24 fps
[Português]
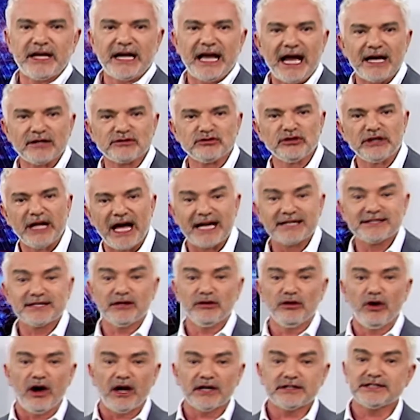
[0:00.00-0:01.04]
caso na Asa
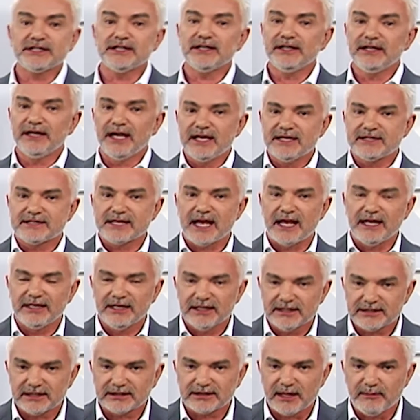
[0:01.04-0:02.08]
Norte e em
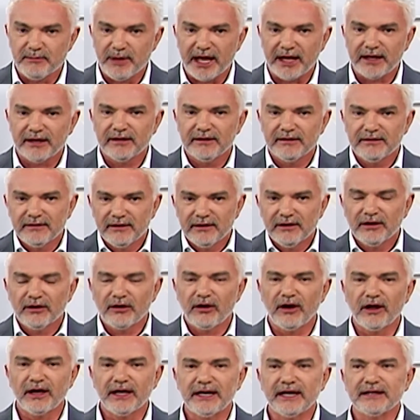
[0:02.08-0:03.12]
Ceilândia também.
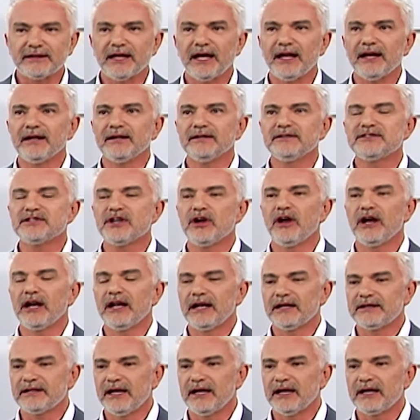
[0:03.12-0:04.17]
Coloca na tela,
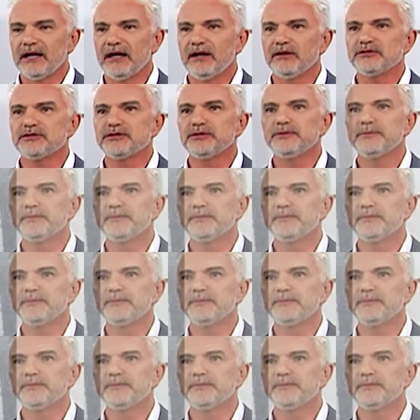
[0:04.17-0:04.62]
desenrola na tela, Cláudio.